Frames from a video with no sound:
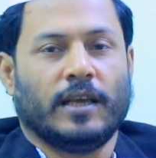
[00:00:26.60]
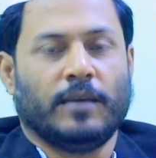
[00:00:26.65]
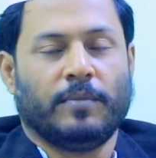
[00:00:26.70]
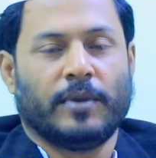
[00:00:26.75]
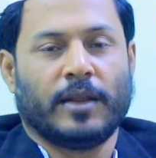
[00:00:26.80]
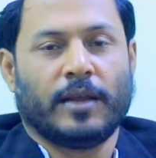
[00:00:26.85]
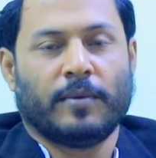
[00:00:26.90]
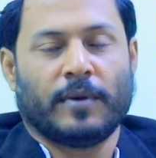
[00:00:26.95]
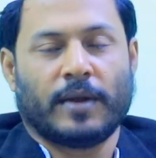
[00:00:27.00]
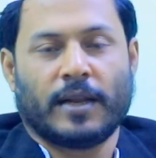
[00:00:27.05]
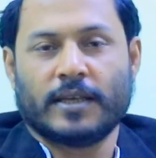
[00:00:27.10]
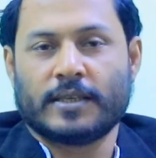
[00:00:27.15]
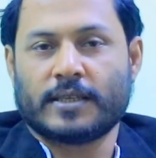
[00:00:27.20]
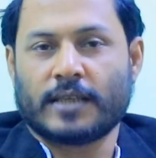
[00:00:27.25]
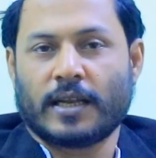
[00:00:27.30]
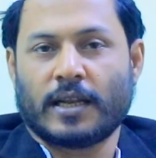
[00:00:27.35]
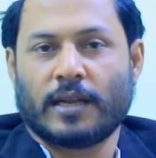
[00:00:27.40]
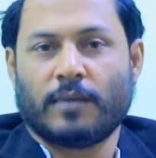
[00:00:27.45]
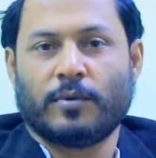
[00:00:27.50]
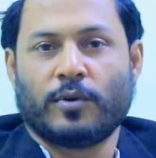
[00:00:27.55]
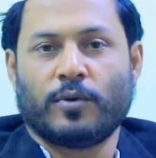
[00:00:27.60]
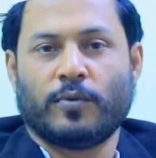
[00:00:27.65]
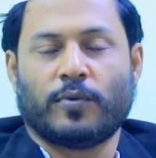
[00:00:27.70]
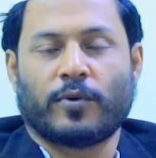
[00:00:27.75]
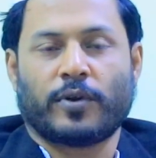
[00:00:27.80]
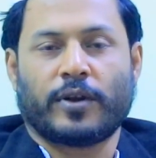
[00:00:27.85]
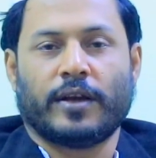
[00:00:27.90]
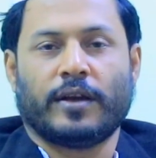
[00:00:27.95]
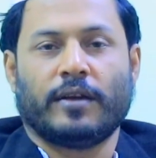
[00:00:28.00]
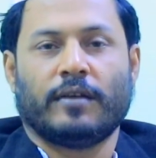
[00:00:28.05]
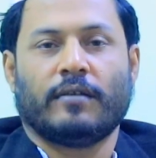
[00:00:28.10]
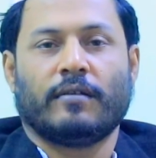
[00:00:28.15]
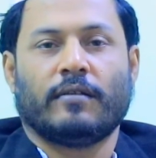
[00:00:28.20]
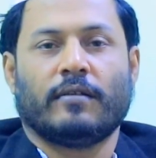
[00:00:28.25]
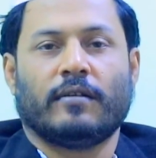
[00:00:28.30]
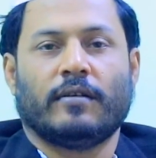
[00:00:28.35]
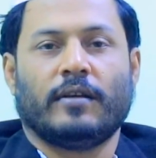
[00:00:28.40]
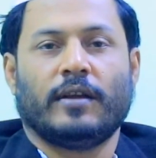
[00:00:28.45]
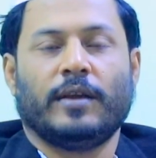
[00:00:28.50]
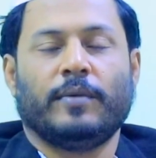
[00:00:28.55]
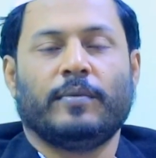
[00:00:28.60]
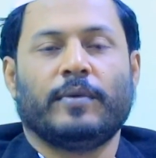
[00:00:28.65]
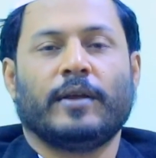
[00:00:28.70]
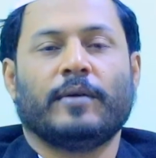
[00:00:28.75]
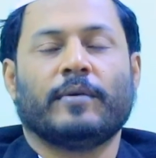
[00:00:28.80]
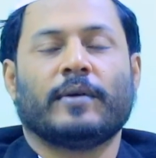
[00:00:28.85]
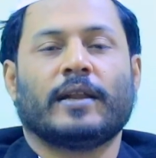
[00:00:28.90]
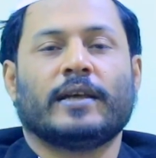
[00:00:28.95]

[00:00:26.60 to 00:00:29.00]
ইব্রাহিম আলাইসাল্লামের উপরে ইব্রাহিম